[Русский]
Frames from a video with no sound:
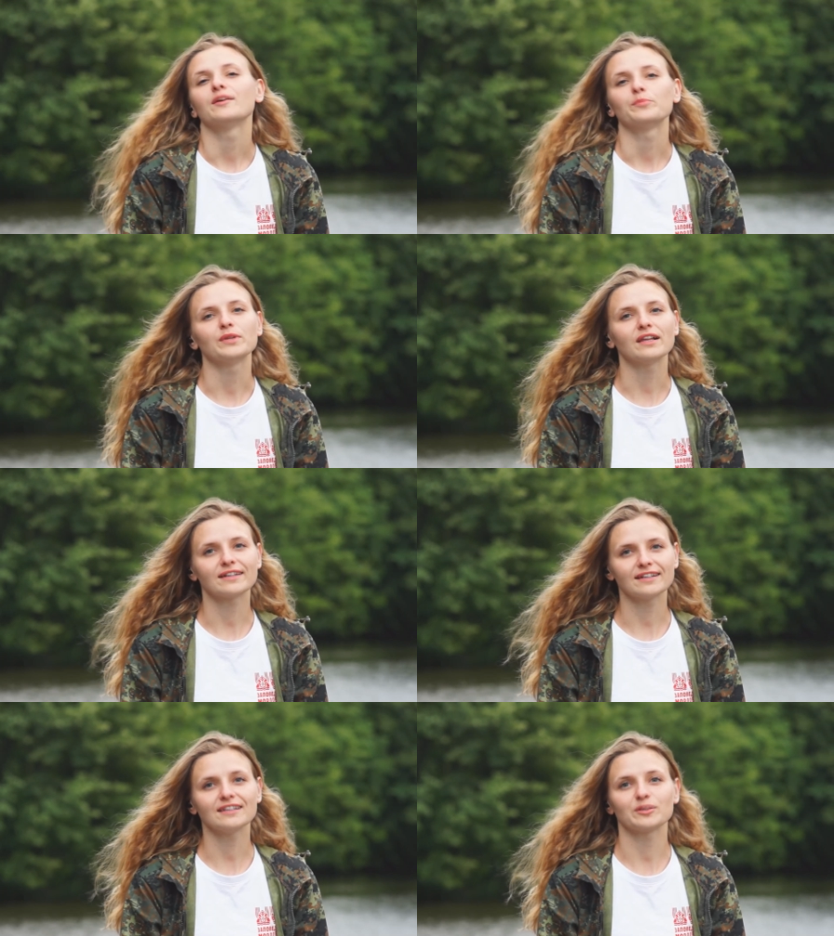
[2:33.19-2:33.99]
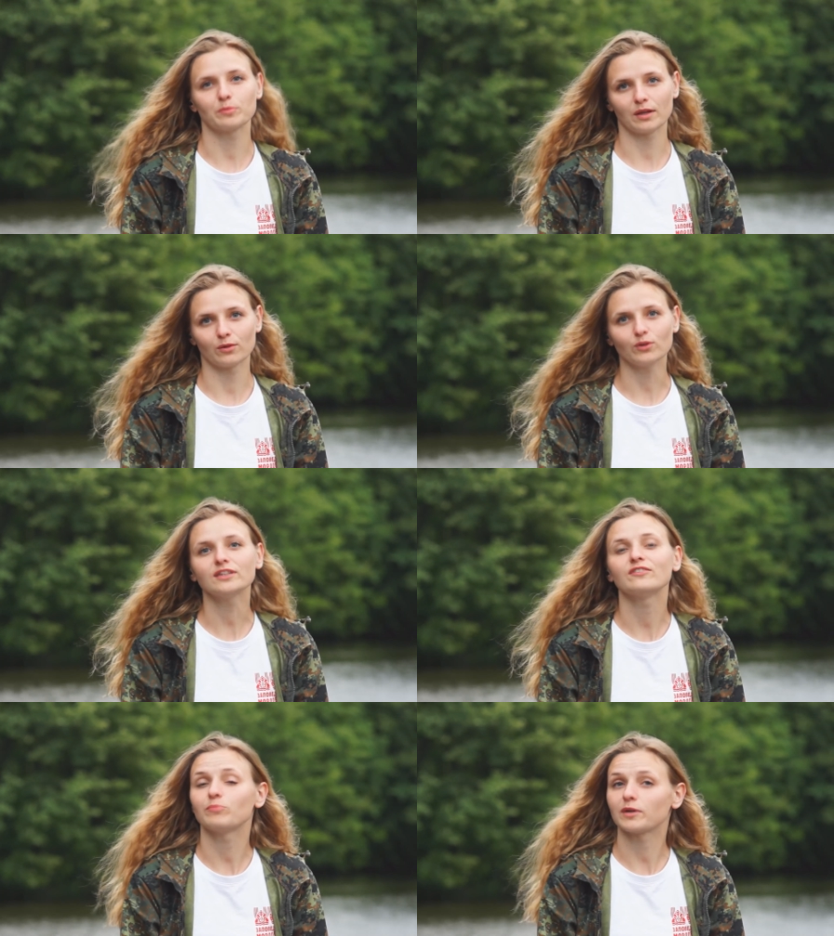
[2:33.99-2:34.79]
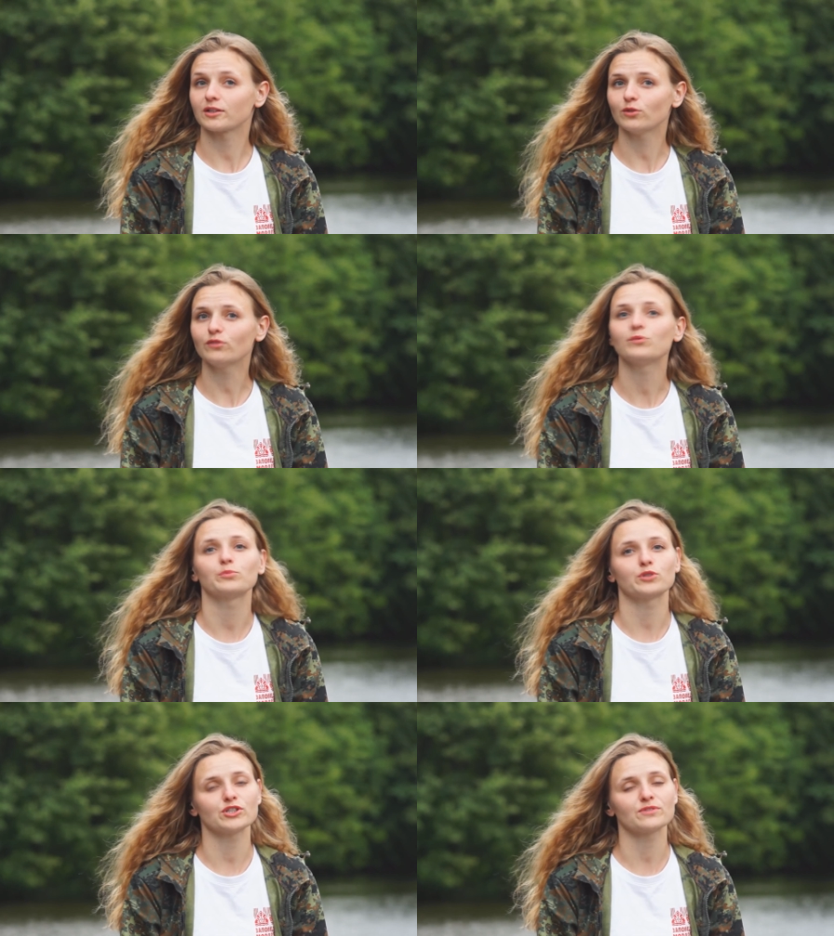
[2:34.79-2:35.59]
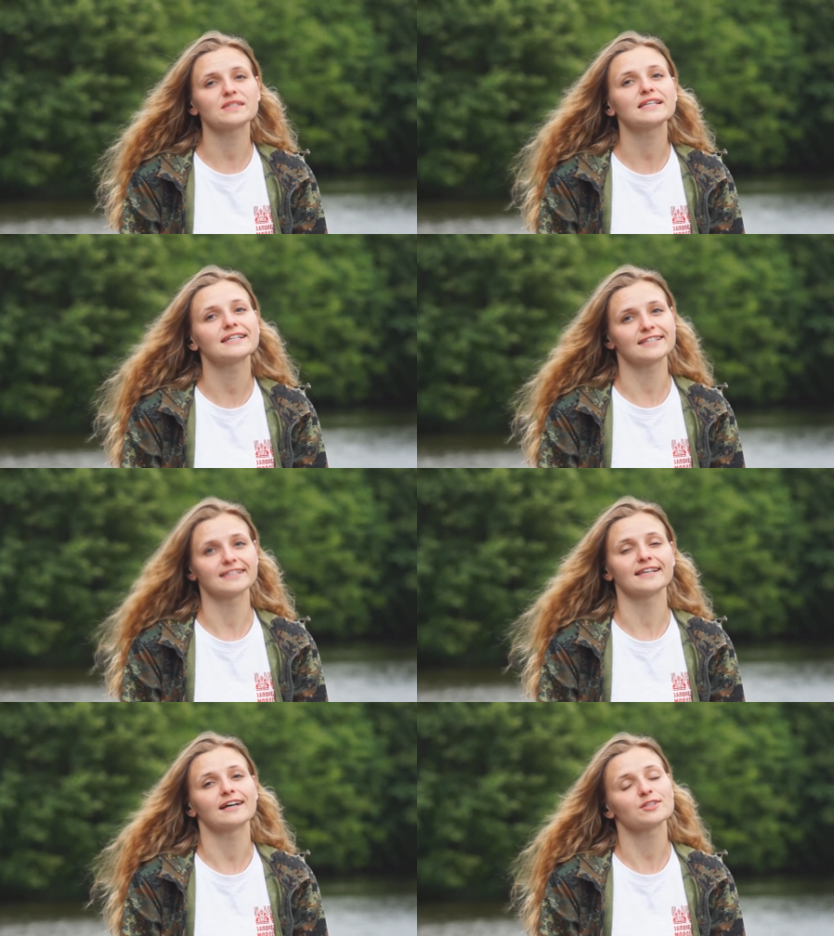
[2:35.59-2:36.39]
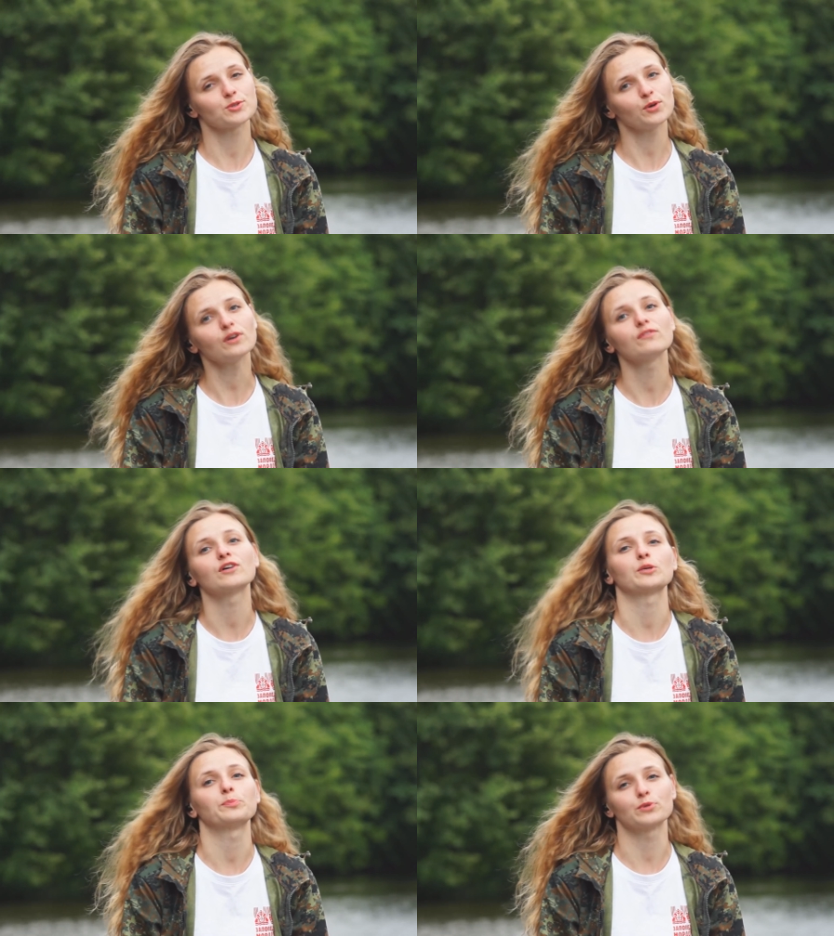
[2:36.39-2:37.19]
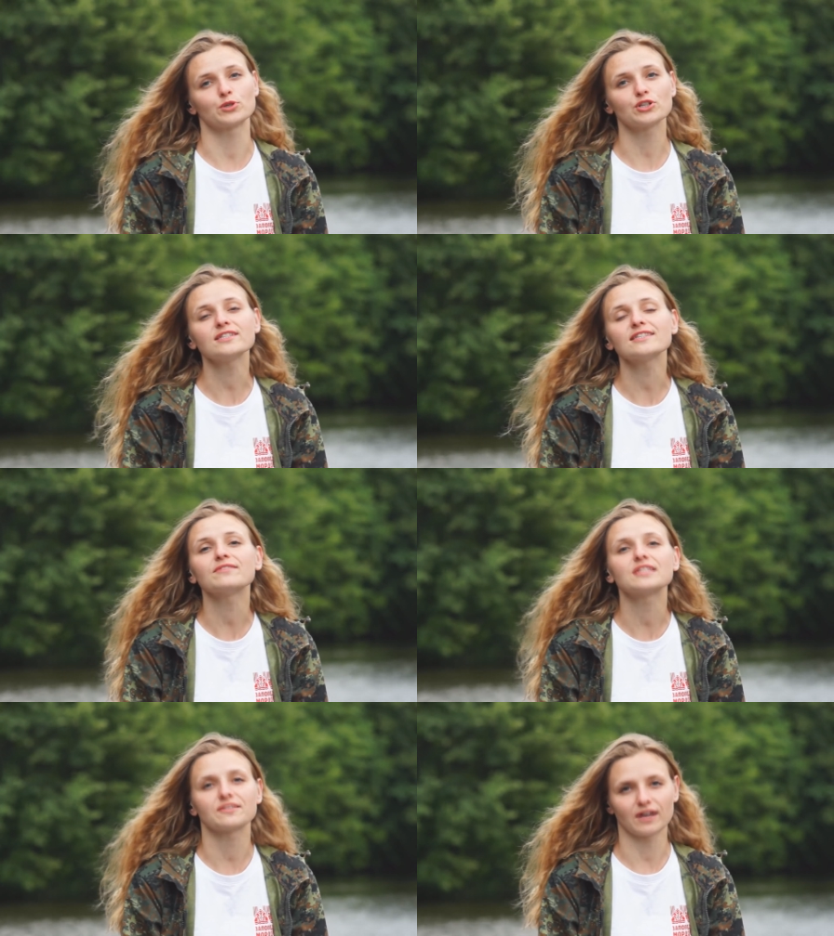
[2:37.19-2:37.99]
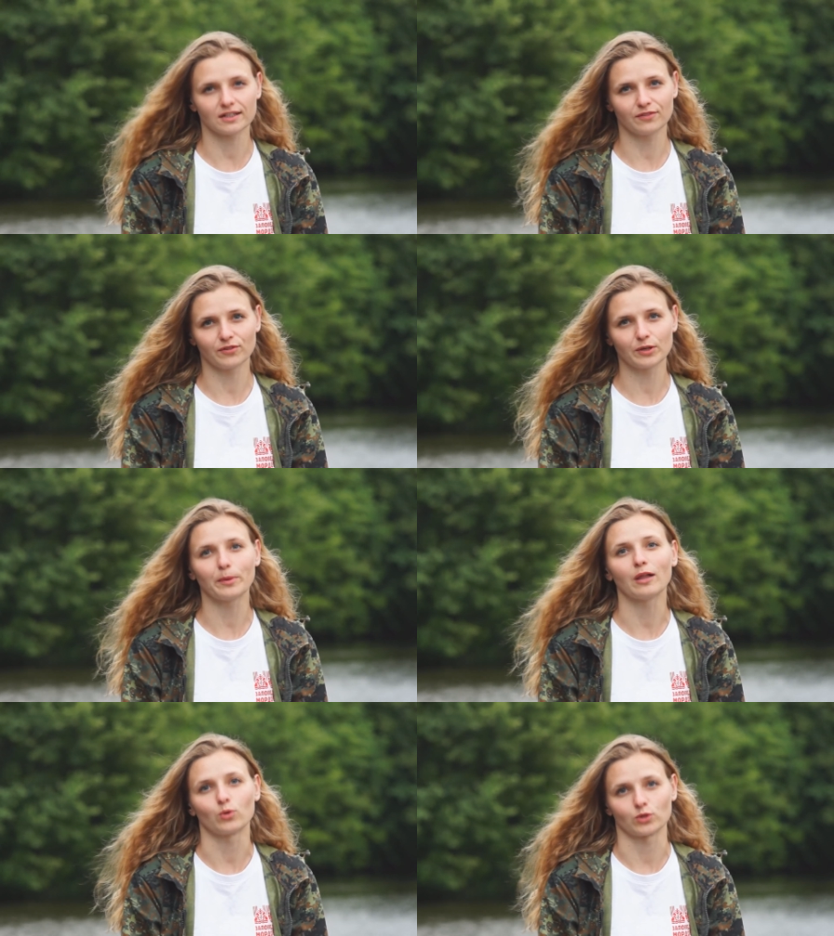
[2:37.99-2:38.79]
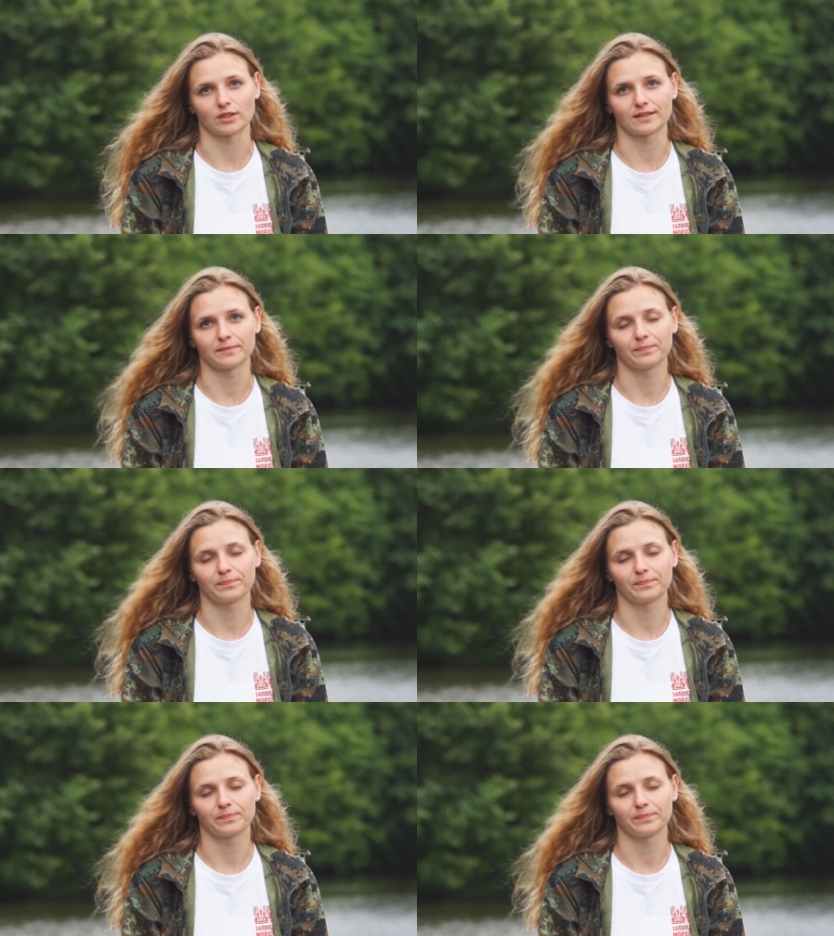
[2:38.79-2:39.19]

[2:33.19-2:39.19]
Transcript: Белокрыльник болотный в Мордовии можно встретить на осоковых, пушитцево-свагновых болотах,